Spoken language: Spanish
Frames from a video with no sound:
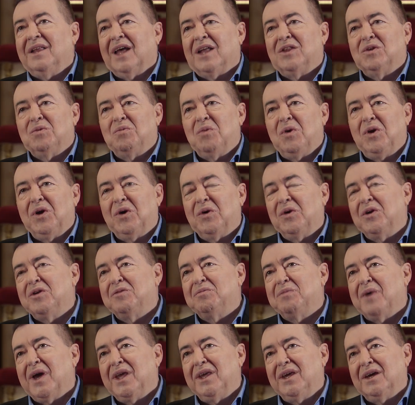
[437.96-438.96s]
teatro público en
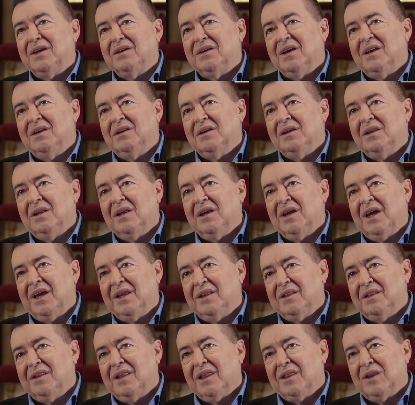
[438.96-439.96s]
España, eh, eh,
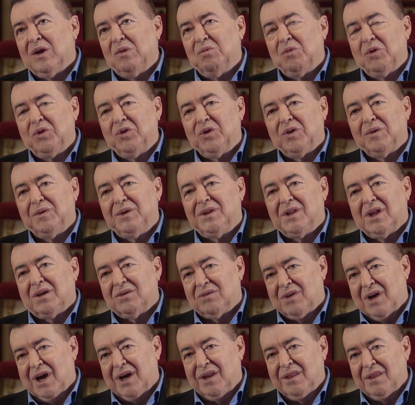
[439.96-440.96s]
desde el punto de vista
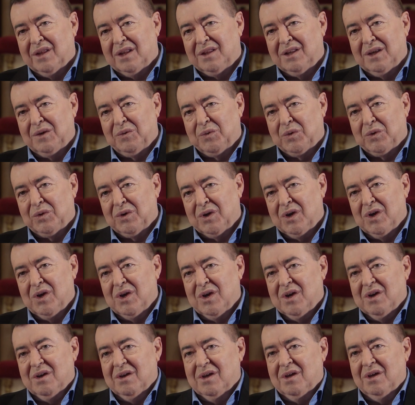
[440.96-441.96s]
organizativo,
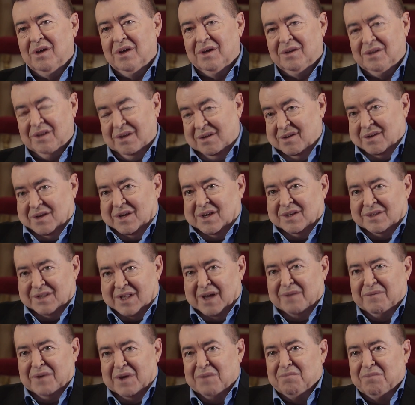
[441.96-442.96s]

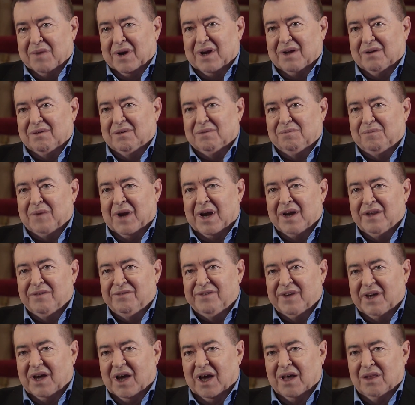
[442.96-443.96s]
está bien
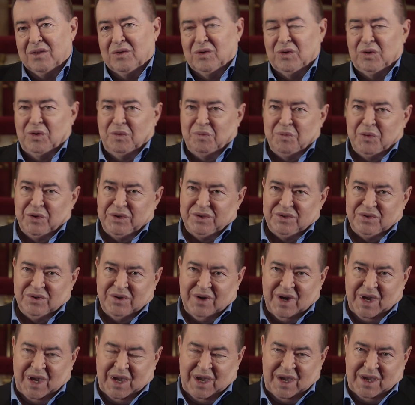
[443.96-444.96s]
planificado, ¿no? puesto
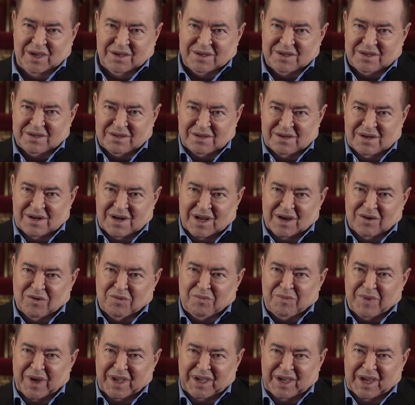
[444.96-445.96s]
que es la
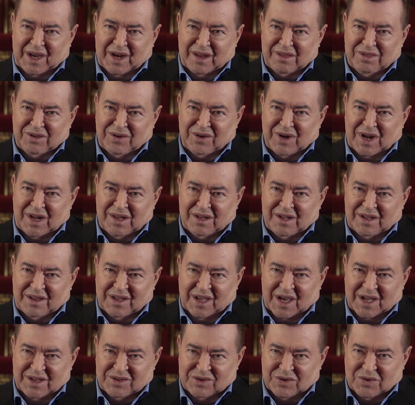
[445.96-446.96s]
Compañía Nacional de
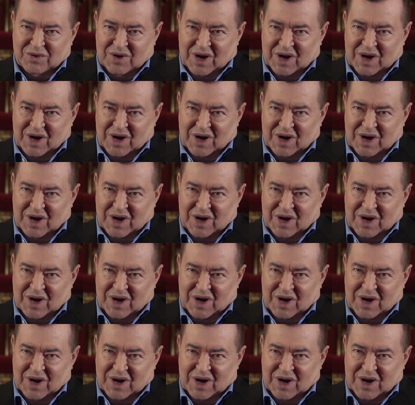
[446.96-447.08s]
Teatro